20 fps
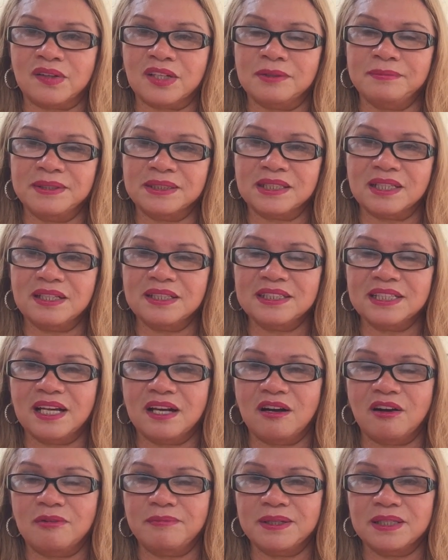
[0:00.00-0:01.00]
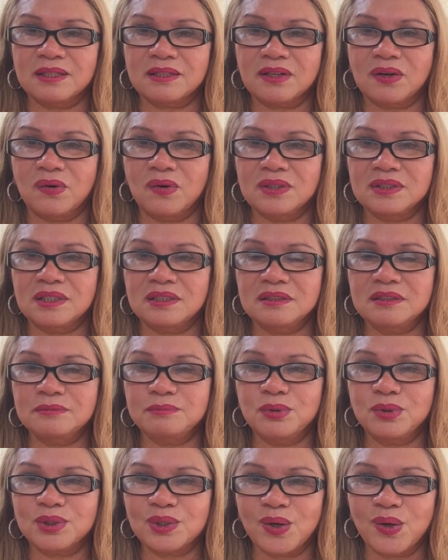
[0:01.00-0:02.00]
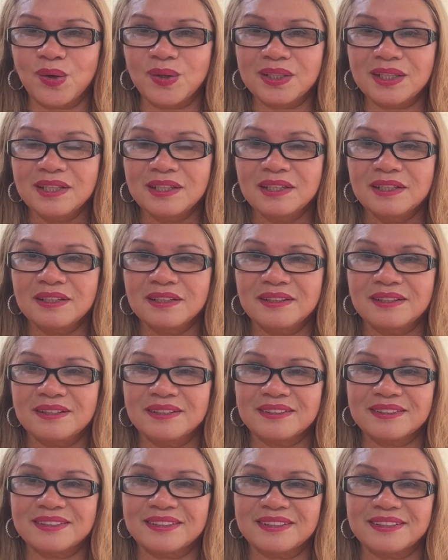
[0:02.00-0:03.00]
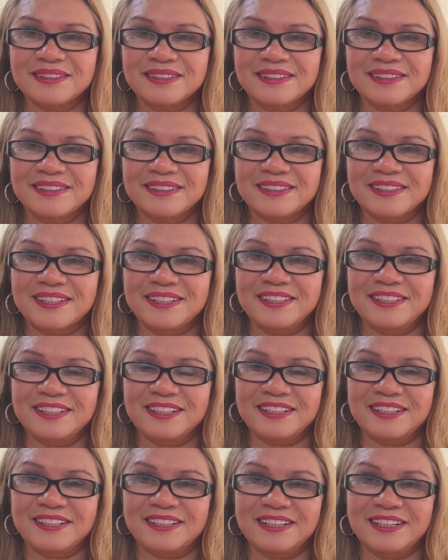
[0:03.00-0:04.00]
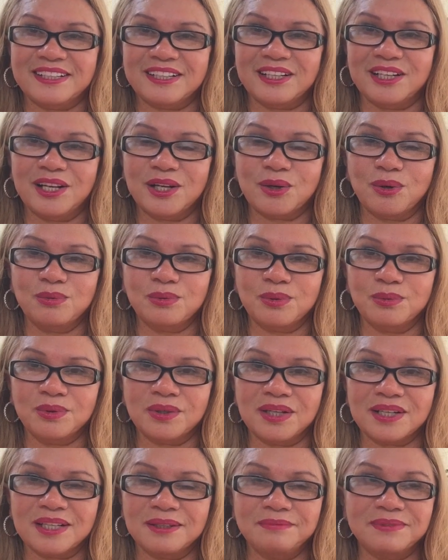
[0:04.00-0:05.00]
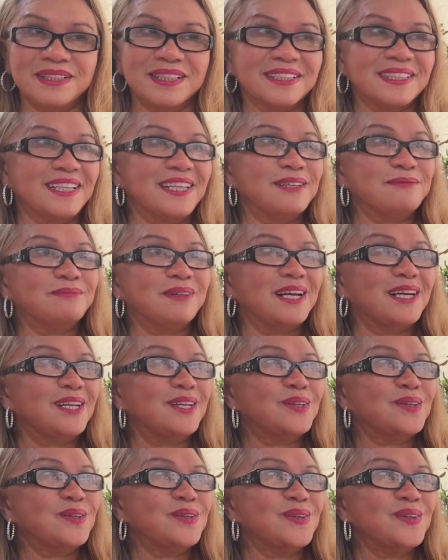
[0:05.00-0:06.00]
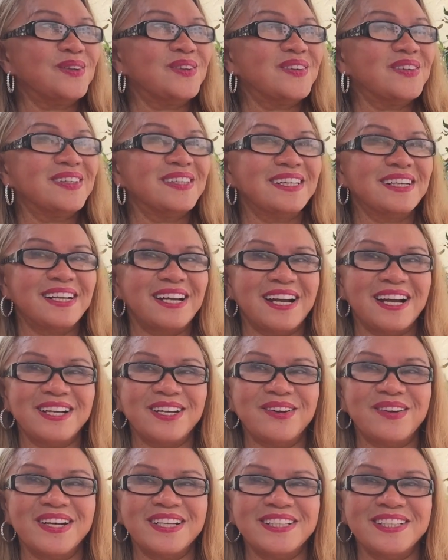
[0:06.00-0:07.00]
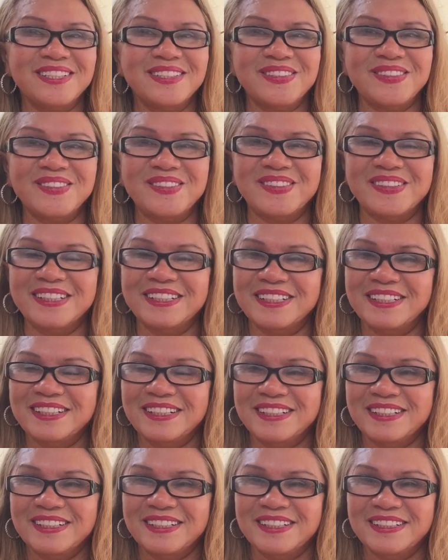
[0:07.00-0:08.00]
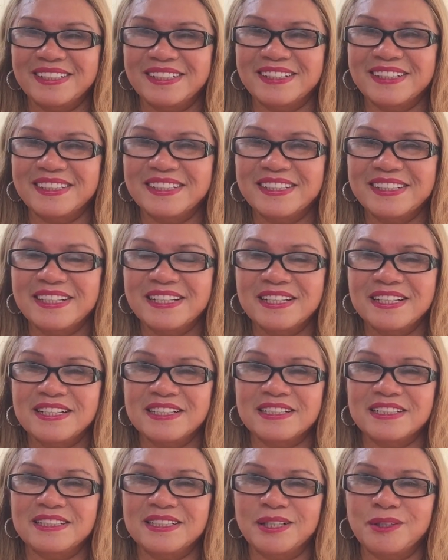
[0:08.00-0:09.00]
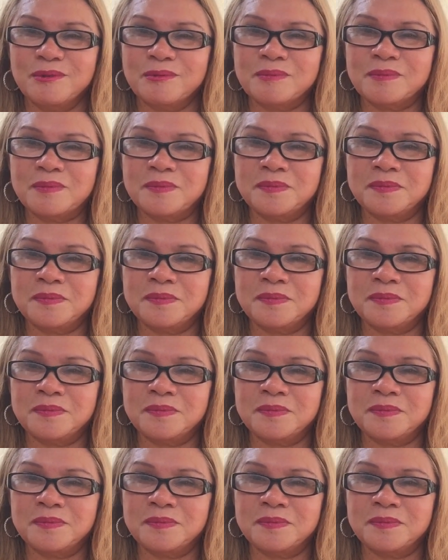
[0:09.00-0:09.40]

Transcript: hoặc là mình tới nhà họ mình ngồi giữ buổi tối uh, thì là là Gallup cũng cũng có kiếm tiền thêm hello how are you thì um,